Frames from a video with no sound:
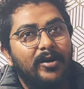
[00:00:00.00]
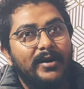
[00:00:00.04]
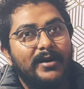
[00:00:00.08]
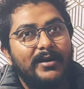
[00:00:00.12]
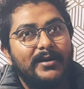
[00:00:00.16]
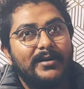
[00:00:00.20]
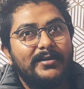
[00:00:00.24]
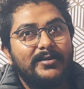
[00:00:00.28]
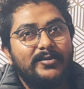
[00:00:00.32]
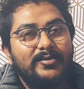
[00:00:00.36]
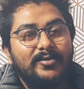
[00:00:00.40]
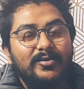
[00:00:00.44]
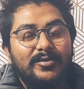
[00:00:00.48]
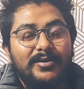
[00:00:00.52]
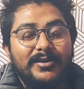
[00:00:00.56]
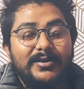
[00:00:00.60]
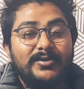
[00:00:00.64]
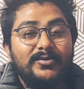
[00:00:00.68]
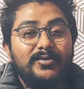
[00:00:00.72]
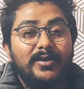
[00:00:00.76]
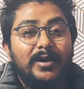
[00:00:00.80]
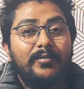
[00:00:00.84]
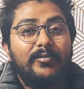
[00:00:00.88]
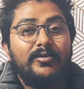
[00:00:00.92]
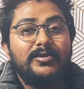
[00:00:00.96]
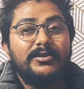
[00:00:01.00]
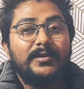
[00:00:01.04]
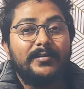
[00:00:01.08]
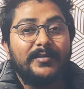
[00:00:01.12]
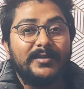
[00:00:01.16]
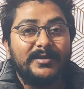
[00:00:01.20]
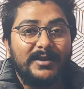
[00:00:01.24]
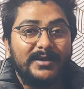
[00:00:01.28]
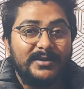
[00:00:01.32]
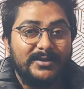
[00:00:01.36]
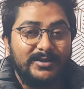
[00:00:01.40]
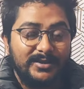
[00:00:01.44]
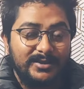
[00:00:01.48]
और तो इसको आपको
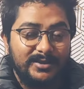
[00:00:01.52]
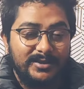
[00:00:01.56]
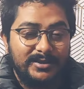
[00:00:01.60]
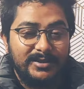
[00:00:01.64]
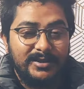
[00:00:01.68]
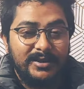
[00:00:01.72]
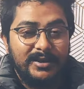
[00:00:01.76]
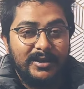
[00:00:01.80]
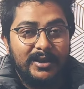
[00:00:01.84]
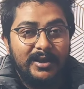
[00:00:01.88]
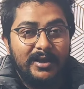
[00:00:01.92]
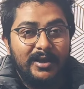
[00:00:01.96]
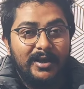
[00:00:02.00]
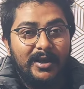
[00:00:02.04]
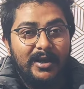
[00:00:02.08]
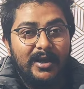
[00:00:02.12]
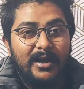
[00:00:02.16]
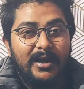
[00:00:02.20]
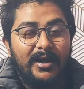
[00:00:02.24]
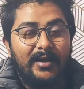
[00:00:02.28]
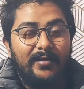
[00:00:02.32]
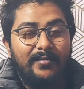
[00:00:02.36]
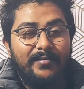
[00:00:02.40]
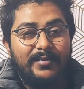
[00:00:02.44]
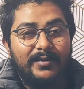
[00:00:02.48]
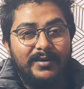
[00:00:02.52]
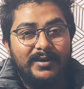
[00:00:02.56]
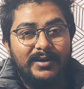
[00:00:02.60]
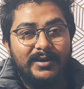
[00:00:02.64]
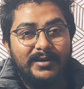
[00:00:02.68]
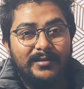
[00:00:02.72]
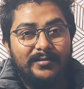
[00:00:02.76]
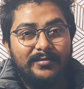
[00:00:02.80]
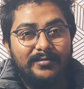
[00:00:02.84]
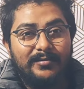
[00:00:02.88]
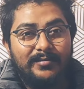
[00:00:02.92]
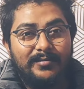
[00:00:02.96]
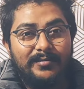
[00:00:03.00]
समझना चाहिए आप
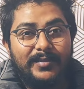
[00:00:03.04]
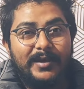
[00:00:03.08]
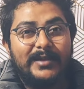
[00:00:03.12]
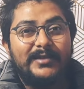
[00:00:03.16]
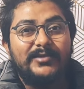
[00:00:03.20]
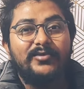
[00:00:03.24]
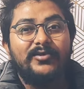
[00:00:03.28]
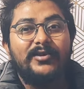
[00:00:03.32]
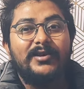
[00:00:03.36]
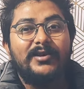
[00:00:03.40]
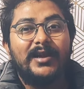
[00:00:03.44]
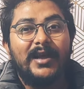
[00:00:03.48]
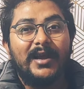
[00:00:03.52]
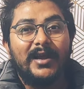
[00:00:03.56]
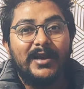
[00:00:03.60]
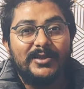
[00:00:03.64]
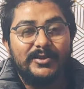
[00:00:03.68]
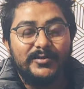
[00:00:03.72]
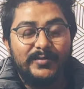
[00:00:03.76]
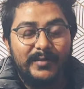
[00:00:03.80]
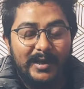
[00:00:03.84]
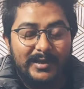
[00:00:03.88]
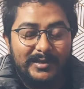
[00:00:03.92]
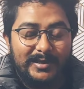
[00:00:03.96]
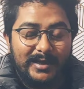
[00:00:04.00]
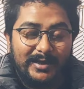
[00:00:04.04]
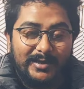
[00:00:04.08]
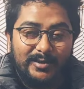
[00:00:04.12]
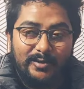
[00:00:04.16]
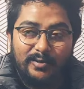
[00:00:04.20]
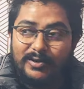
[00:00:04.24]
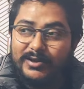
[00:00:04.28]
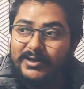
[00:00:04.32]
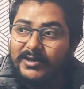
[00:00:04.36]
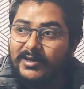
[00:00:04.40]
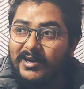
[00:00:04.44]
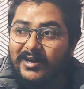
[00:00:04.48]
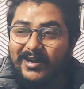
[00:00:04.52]
पैसों की लालच में आ जाते
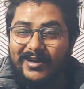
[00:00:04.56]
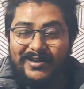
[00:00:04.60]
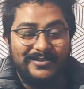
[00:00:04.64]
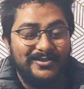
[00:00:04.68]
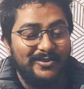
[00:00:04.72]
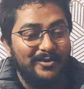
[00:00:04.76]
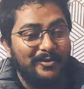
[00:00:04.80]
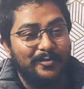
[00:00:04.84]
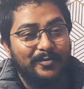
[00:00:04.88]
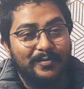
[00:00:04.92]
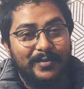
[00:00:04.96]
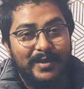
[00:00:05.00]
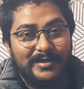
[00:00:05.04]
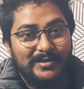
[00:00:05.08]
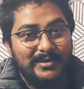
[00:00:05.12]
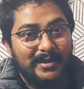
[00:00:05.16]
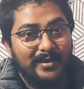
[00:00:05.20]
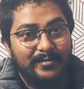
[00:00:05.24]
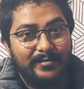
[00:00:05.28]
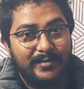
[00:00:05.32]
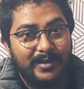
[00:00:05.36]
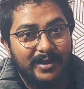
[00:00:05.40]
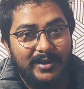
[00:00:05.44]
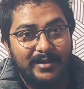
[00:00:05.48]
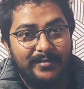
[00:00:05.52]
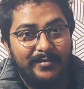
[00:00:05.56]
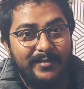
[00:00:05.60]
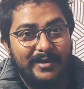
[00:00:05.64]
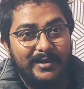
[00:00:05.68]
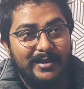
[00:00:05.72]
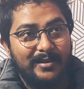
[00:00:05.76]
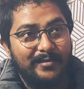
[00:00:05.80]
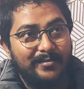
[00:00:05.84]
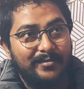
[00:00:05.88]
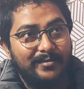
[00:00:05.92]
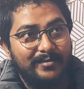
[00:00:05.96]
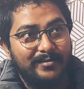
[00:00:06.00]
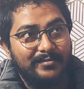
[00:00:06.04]
हो कि हाँ चलो पैसा
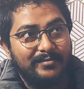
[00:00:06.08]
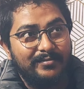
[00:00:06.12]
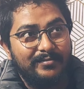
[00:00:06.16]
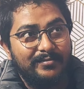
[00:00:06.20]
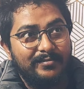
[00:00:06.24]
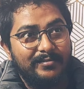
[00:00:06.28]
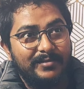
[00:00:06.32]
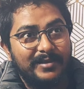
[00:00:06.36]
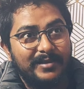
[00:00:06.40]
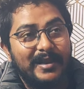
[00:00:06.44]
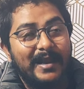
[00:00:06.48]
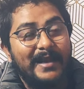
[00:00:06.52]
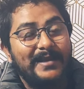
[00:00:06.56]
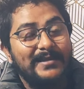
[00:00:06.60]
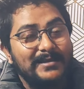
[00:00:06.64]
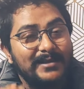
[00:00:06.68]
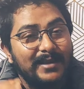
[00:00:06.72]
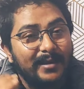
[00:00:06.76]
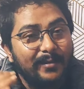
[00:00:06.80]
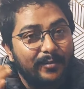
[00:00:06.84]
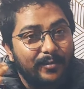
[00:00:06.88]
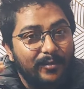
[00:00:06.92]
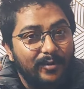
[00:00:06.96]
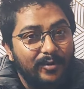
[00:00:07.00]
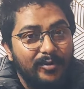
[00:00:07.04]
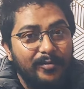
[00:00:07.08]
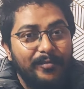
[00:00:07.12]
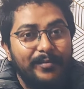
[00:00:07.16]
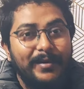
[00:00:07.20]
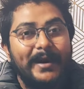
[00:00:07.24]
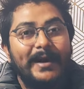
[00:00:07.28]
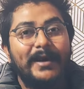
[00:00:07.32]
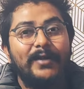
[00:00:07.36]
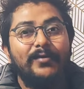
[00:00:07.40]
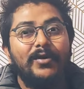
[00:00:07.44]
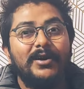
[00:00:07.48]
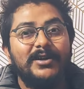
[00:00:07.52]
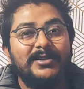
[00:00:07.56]
मतलब ऐसे आप लोगों को
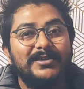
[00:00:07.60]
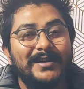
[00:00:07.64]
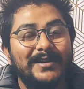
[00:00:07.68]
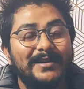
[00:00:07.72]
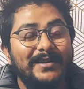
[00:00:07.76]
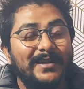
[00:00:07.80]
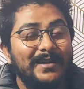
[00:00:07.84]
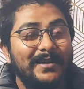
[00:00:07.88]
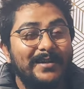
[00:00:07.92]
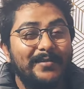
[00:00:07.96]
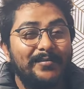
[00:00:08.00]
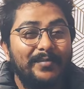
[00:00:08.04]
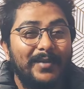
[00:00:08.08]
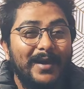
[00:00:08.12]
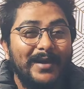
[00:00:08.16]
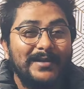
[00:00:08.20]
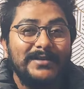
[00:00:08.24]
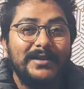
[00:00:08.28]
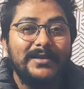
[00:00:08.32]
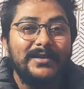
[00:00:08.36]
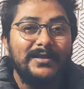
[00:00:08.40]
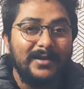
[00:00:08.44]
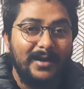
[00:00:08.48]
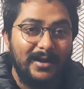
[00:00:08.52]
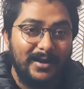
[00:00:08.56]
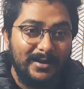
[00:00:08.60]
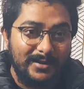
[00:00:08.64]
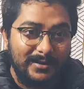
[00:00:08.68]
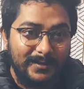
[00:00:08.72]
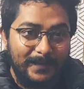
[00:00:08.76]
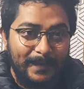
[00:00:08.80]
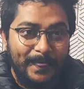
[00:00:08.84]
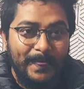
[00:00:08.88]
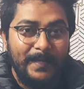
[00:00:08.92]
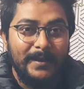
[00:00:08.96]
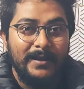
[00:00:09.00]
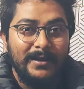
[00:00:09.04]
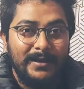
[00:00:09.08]
ब्रेन वॉश करता है कि पैसा दिखा के
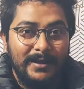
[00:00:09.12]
